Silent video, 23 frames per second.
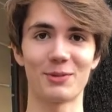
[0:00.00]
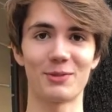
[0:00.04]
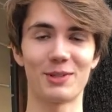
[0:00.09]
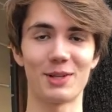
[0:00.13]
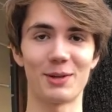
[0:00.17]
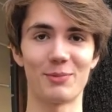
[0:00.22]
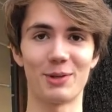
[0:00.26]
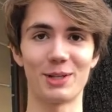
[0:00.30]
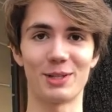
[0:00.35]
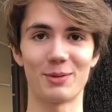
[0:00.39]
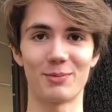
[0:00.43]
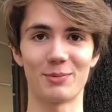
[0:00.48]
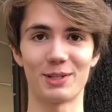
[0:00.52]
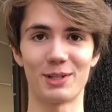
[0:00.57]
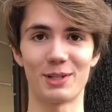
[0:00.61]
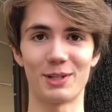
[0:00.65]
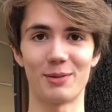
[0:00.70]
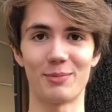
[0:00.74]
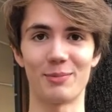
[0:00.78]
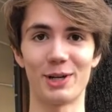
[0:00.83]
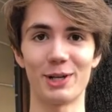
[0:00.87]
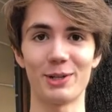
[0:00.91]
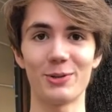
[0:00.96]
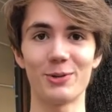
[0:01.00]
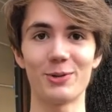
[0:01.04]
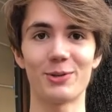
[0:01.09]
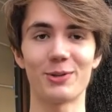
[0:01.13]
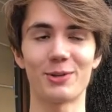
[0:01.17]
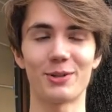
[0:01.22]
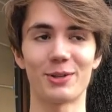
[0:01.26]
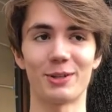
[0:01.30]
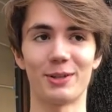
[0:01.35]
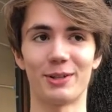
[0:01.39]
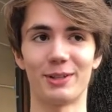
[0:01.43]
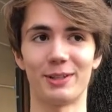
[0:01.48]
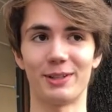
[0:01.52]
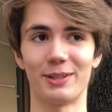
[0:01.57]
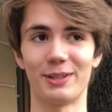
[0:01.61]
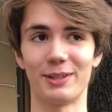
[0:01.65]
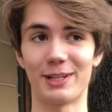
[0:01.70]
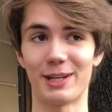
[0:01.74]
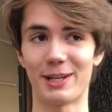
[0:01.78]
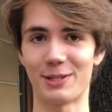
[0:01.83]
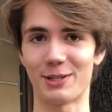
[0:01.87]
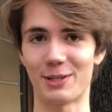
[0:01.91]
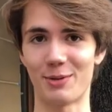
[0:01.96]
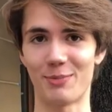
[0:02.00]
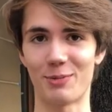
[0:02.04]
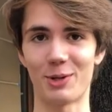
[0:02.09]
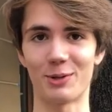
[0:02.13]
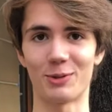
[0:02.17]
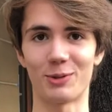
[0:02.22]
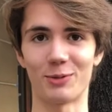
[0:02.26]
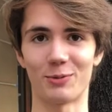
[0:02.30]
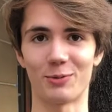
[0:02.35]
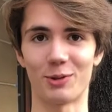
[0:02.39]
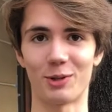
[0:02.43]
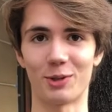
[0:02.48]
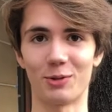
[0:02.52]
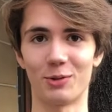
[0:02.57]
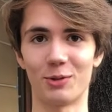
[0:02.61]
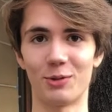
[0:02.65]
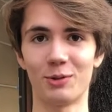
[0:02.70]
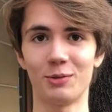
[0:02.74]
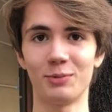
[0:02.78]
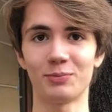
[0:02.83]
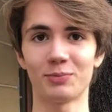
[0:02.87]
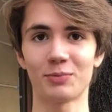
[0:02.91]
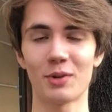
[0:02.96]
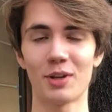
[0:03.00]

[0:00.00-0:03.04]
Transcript: всем этим занимаюсь. Э, я снимался в кино